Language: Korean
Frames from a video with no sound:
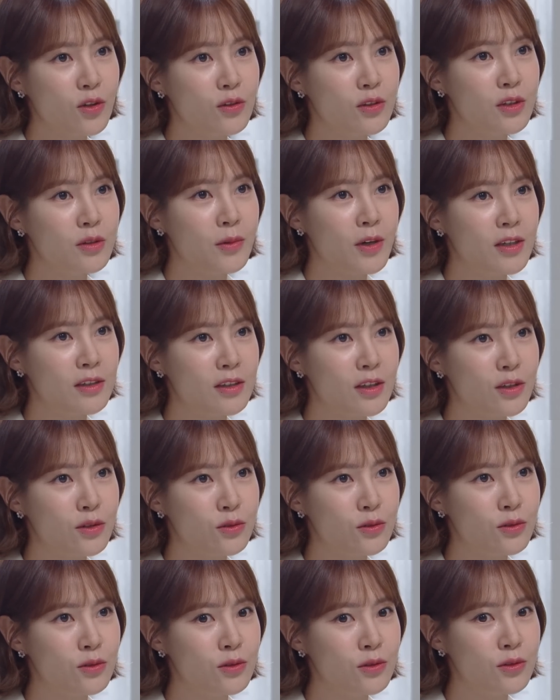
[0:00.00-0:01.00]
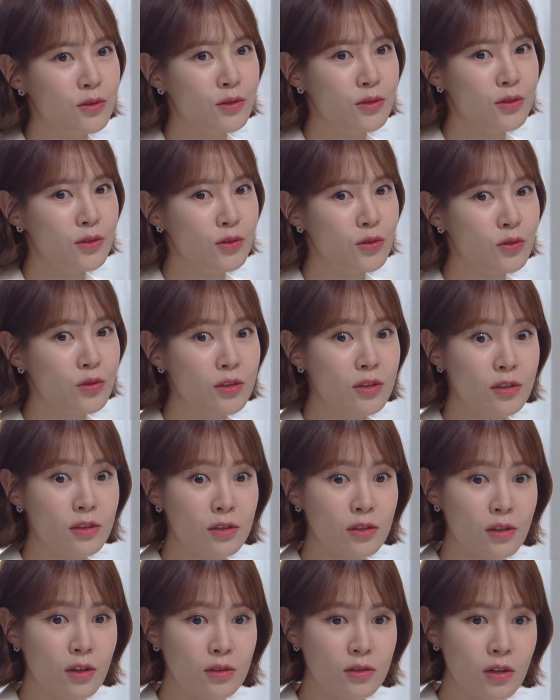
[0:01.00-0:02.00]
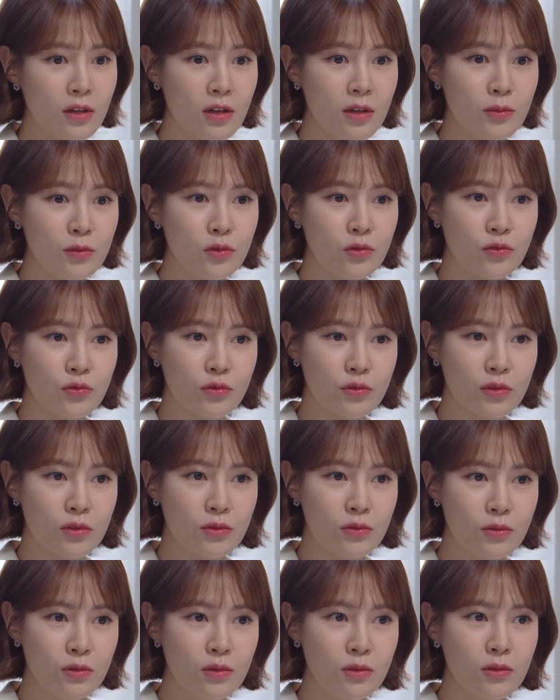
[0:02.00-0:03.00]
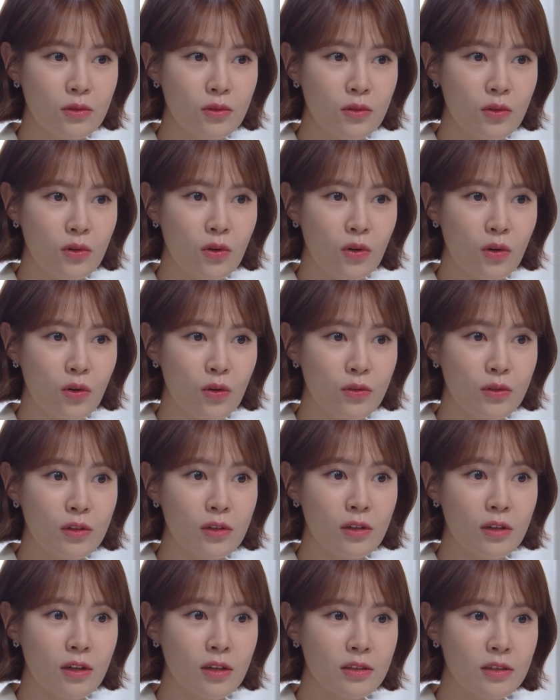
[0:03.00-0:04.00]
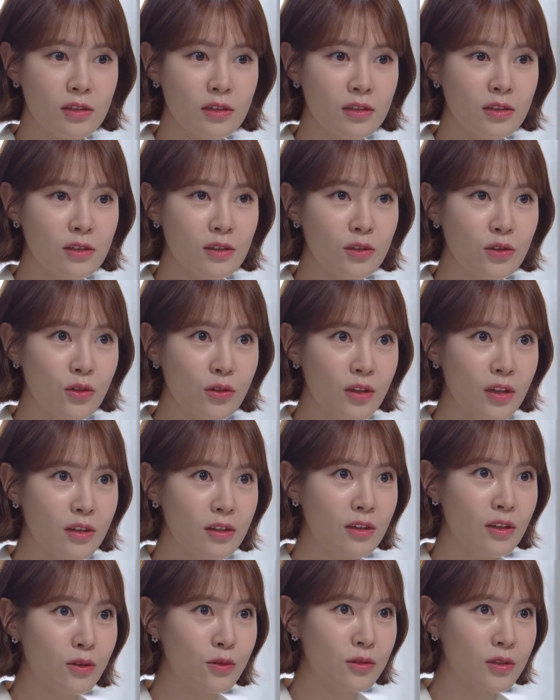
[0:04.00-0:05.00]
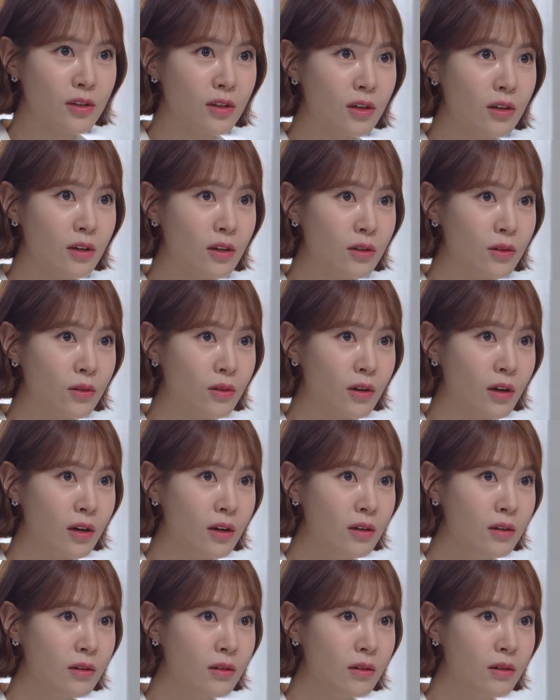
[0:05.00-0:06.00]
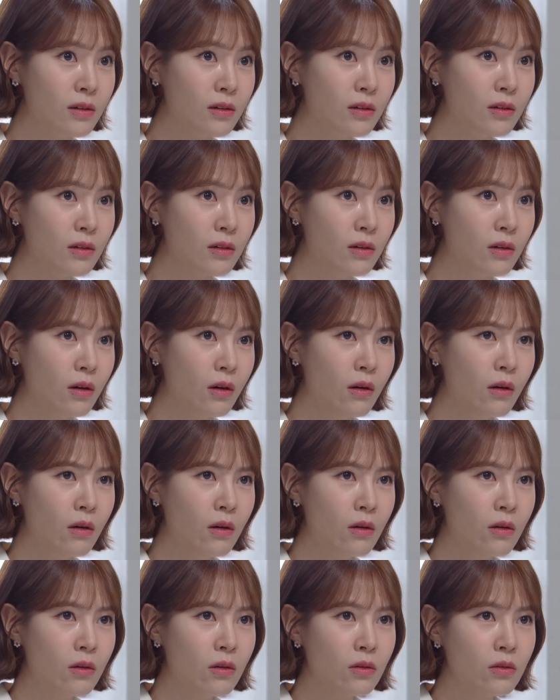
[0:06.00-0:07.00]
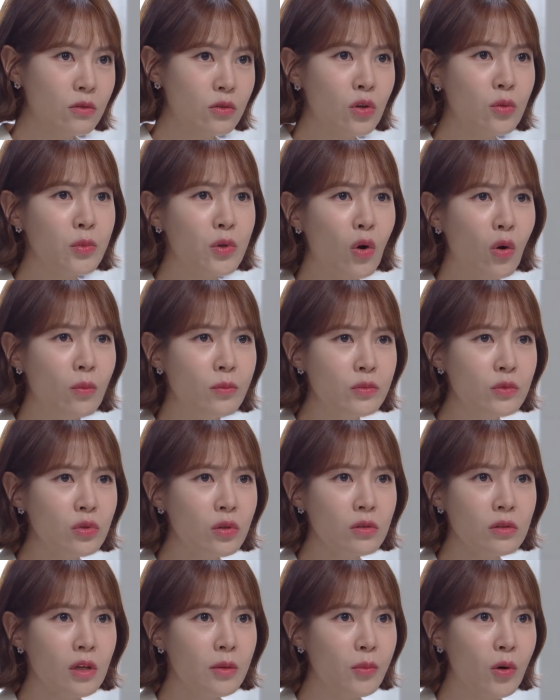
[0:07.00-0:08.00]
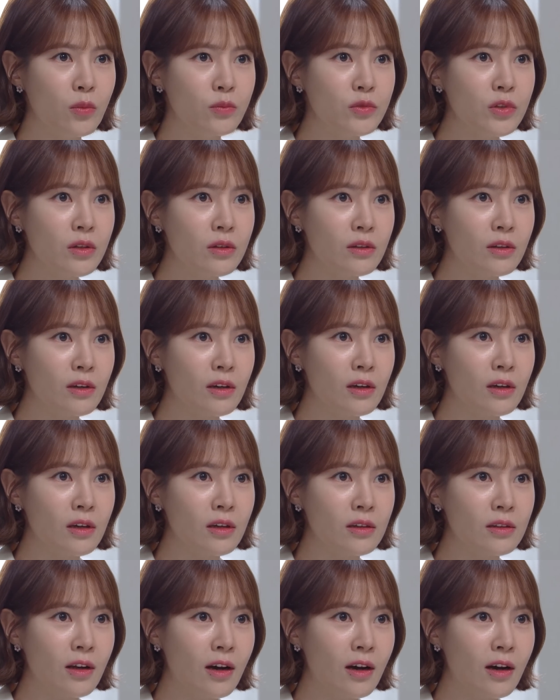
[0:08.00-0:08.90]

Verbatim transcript: 언니 말대로 유진 씨가 사람을 죽이고 언니가 시신을 처리했다고 생각할 거야. 그럼 이거 엄청난 범죄인데